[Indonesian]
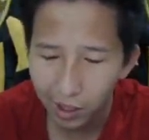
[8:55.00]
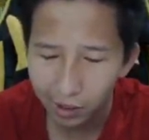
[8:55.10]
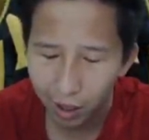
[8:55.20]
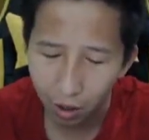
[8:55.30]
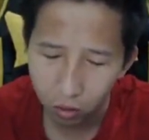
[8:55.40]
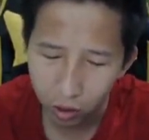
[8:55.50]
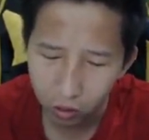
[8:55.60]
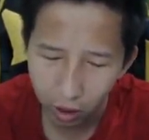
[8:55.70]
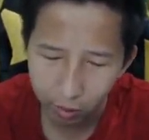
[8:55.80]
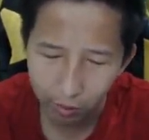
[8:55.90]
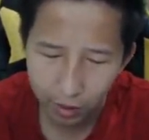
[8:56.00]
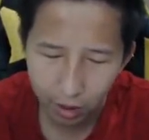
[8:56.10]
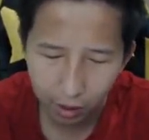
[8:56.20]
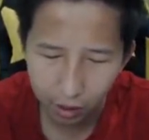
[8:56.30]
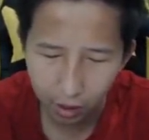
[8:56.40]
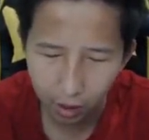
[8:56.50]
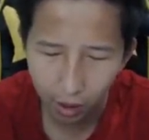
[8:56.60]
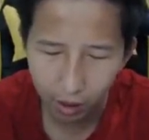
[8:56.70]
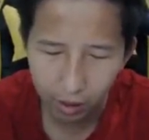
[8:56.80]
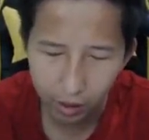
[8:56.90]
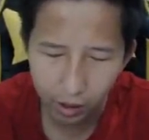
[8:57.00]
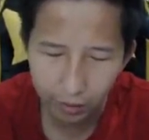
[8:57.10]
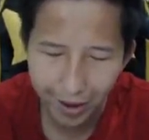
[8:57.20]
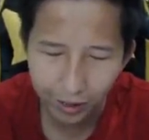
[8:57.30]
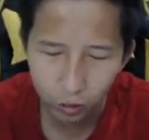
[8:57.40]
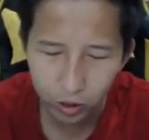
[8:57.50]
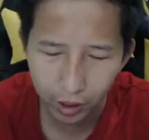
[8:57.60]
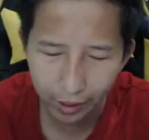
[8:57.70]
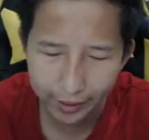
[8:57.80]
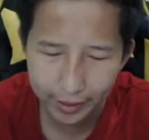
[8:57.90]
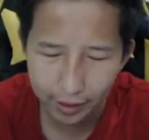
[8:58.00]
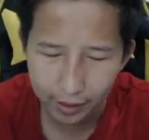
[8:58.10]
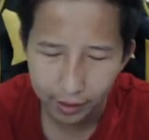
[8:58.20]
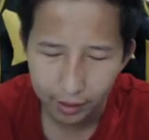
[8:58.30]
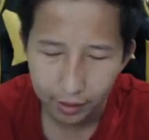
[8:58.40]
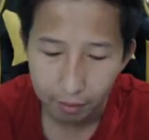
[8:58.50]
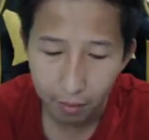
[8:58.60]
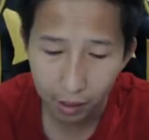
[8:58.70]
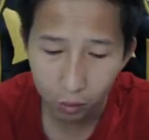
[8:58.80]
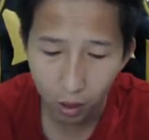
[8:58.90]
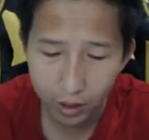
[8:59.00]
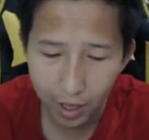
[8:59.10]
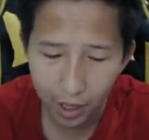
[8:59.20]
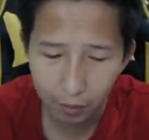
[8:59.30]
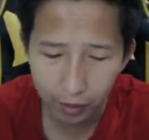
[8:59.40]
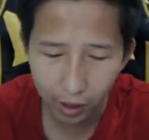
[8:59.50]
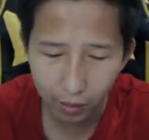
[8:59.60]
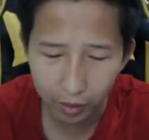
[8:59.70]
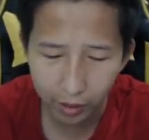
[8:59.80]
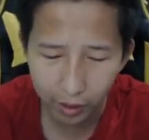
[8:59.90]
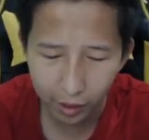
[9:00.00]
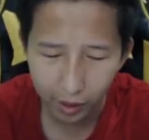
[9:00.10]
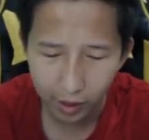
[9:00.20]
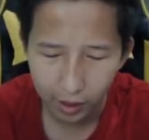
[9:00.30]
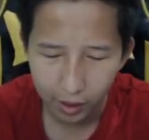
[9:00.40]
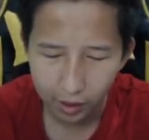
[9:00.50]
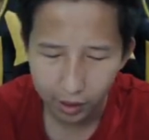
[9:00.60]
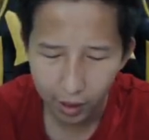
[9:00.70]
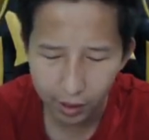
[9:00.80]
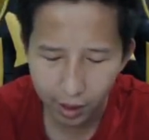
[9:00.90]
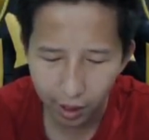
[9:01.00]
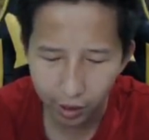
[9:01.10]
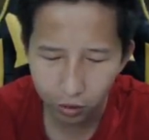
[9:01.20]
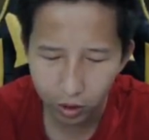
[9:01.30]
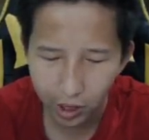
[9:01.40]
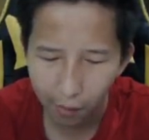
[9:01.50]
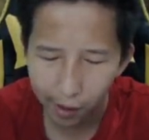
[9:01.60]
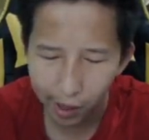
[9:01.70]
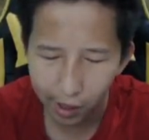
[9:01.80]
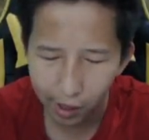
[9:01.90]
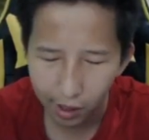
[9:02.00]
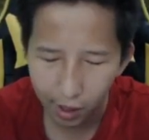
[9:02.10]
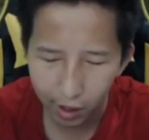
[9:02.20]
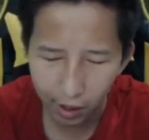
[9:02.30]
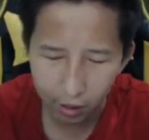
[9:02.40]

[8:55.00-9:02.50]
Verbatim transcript: terlalu jauh dari Bima Sakti. Adanya ini di batu sini ya guys ya. Batu ajaib ini namanya nih. Jadi caranya juga sama. Kalian harus